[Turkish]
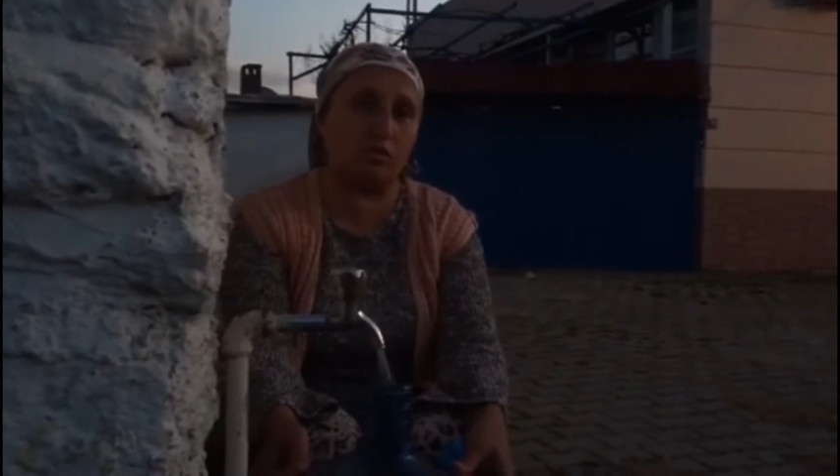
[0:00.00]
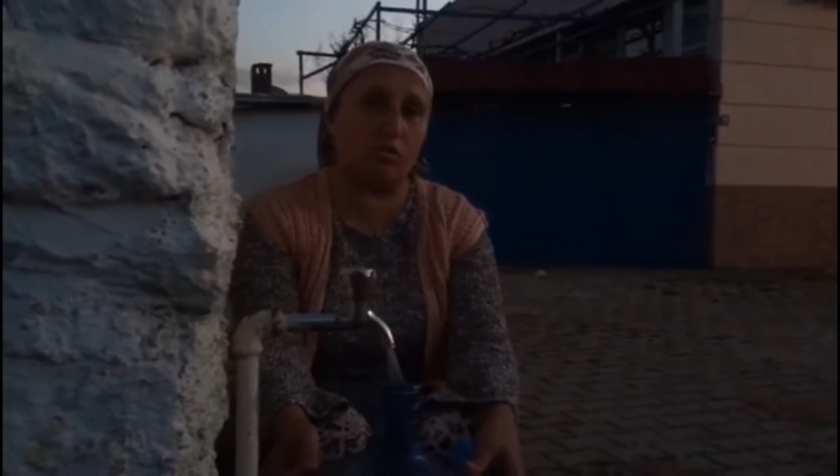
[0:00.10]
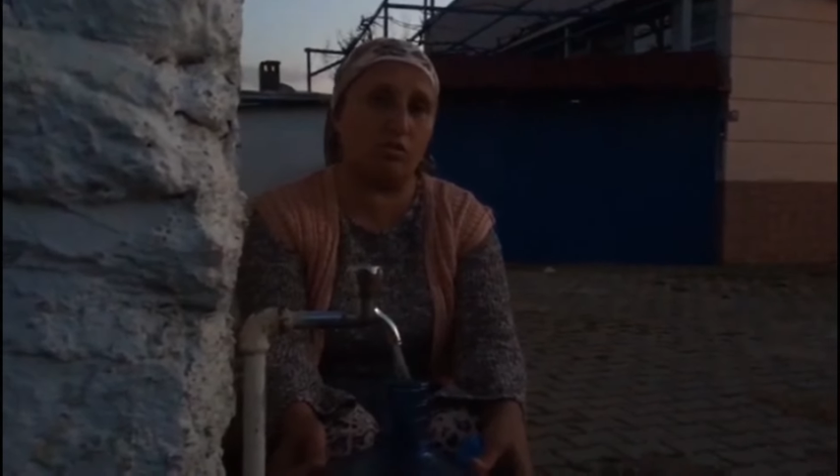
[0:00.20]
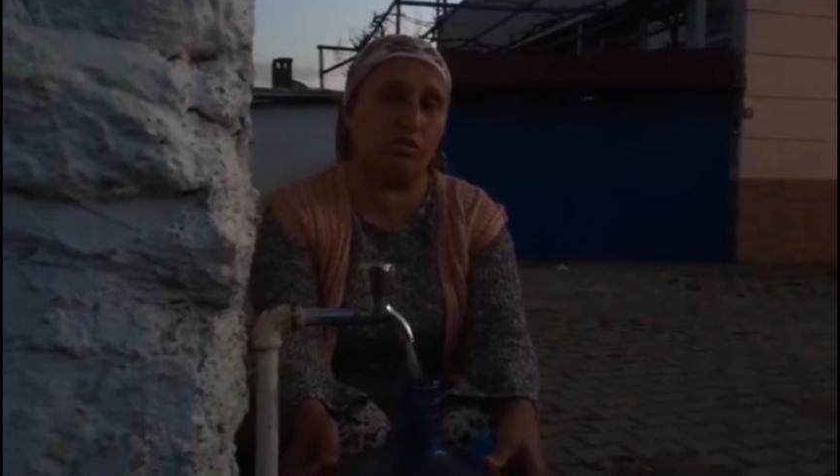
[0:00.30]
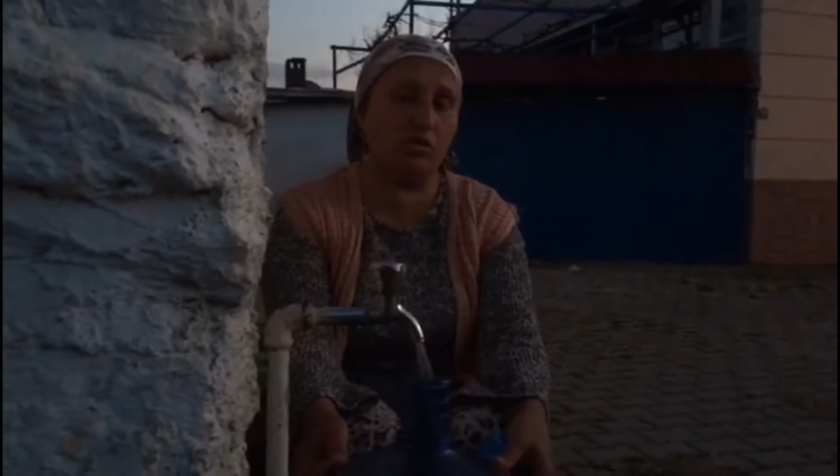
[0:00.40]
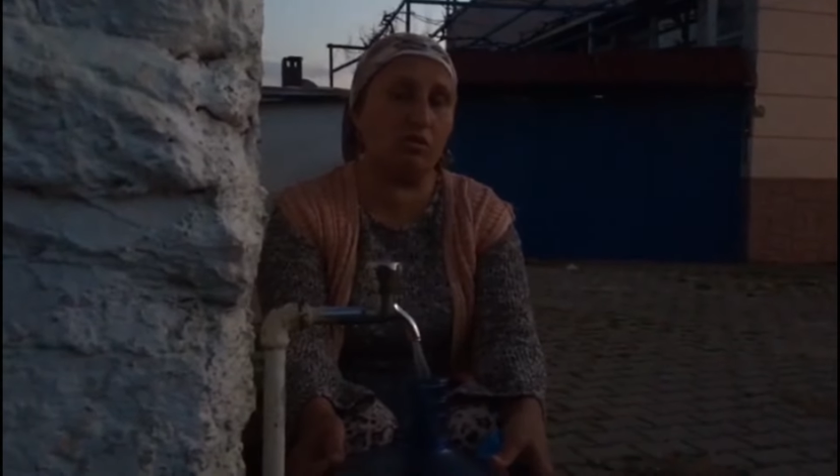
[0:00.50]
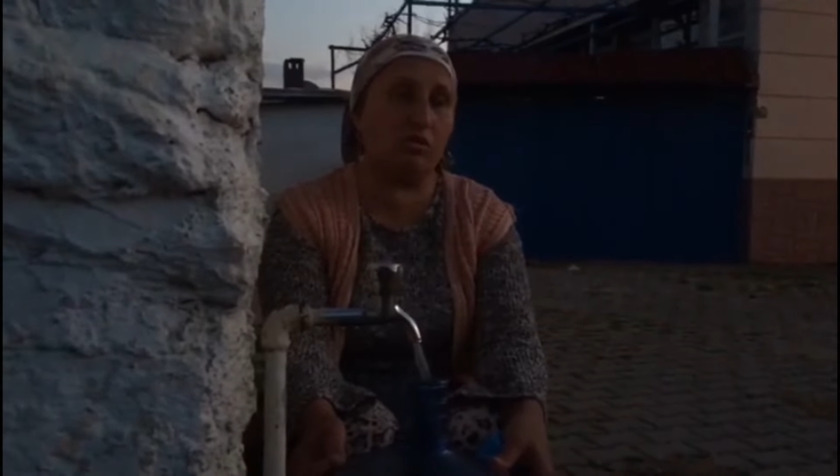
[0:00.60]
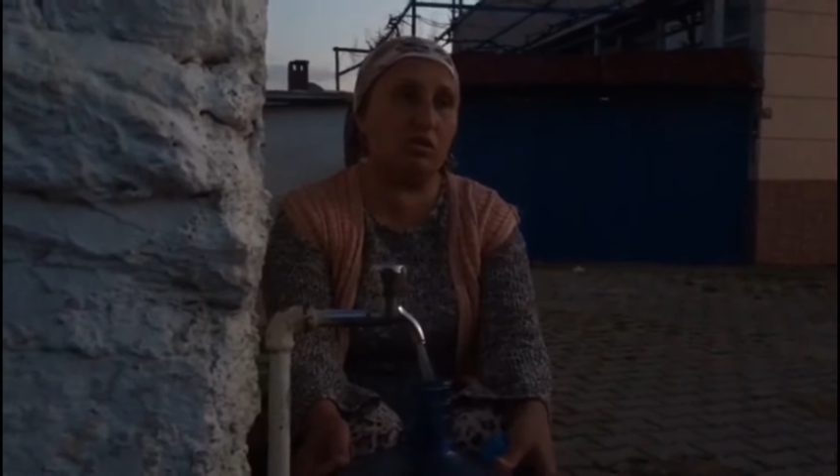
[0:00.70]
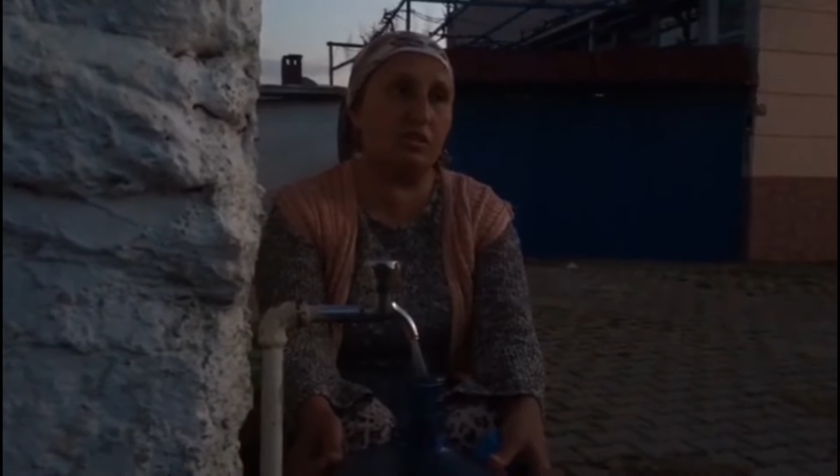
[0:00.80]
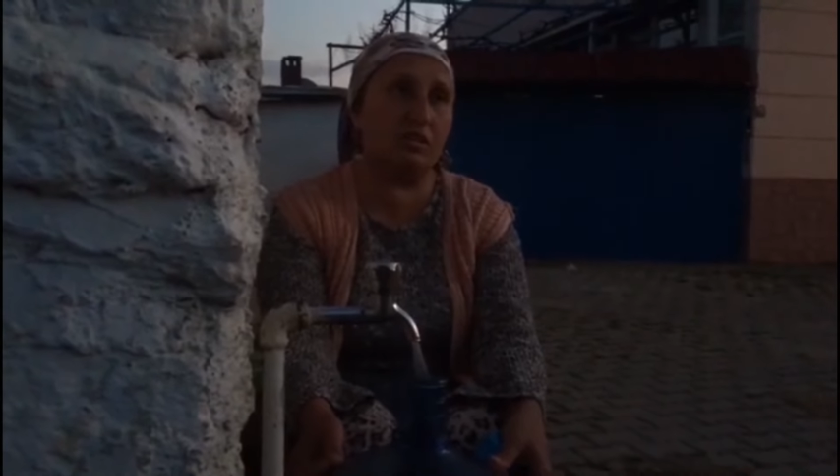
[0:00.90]
köyü.
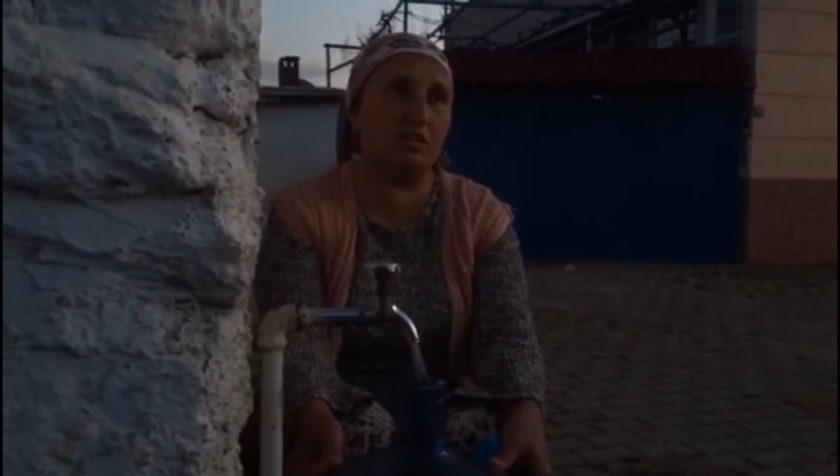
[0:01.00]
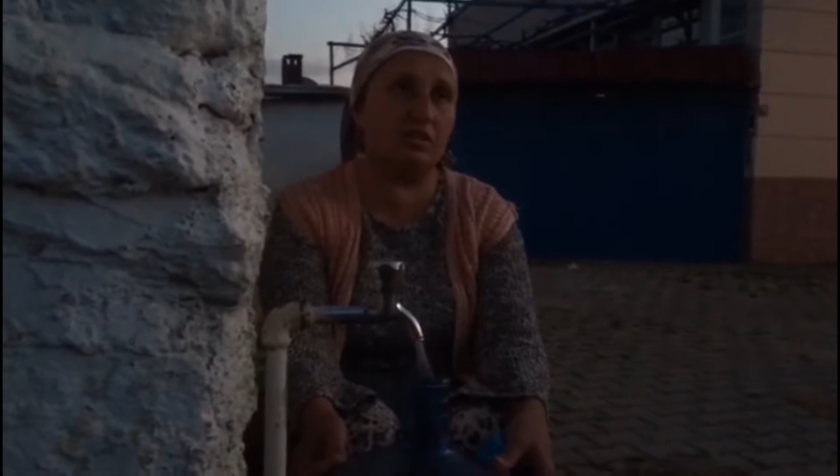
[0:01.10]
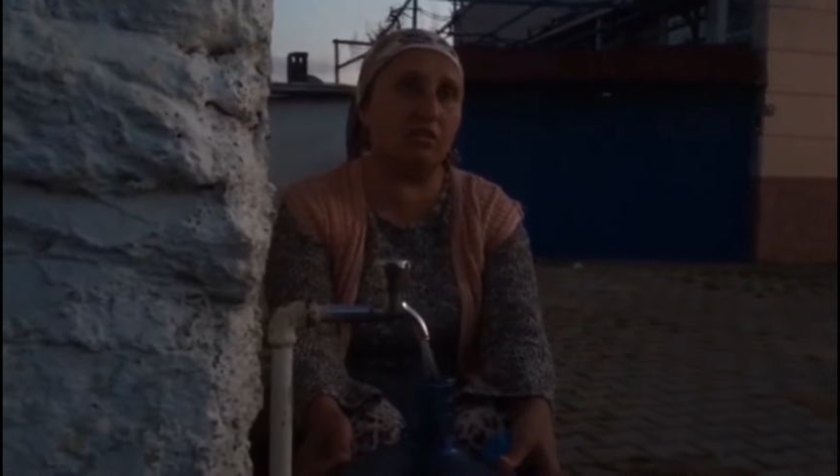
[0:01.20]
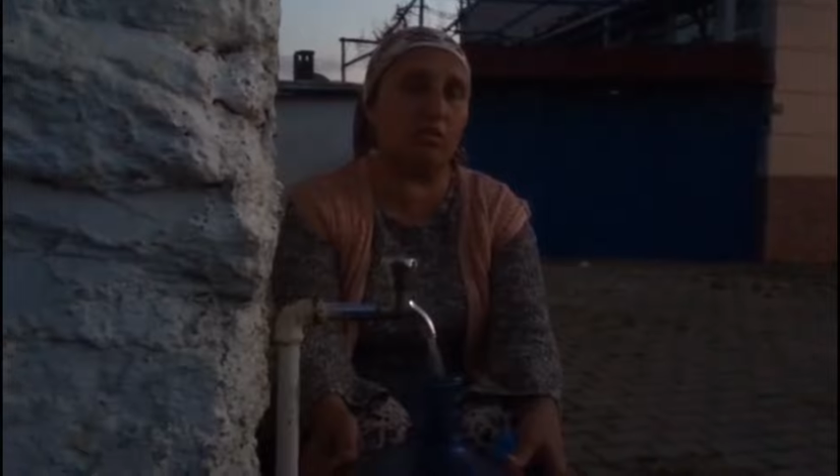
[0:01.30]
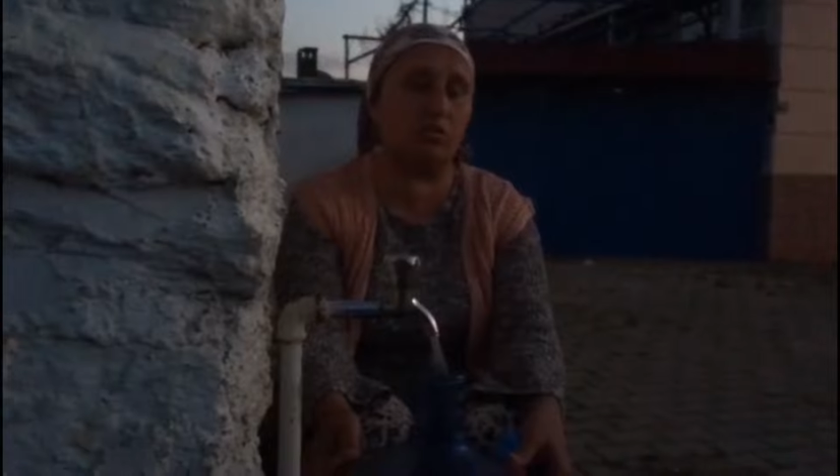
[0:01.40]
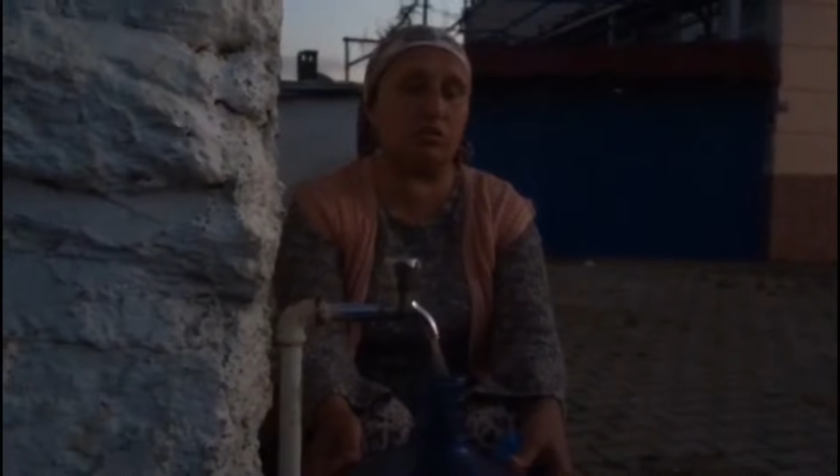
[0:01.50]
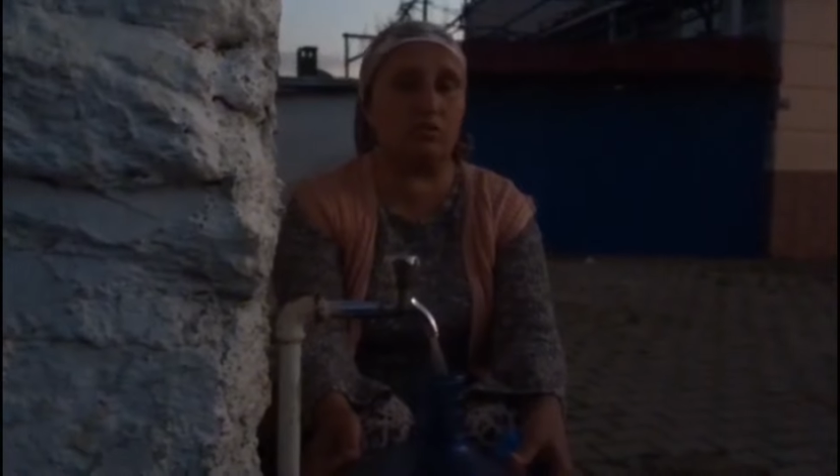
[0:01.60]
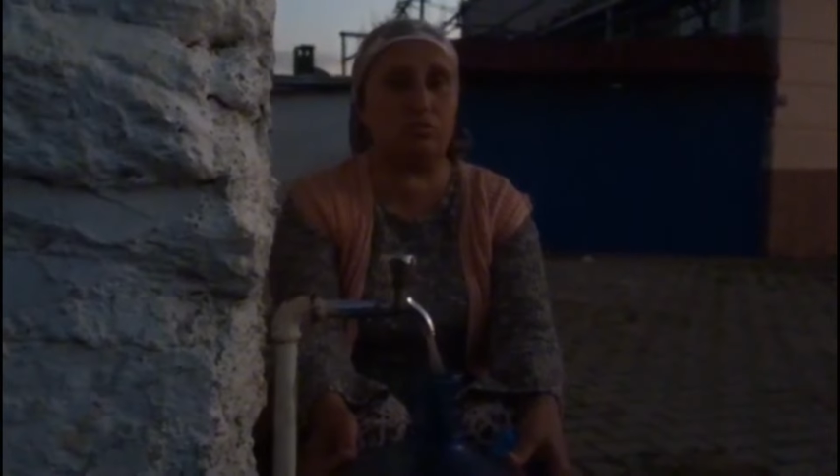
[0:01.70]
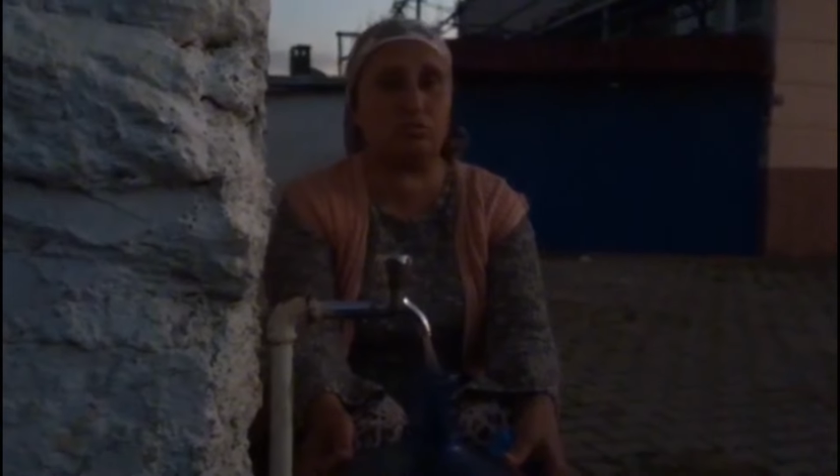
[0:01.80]
Ee, otanın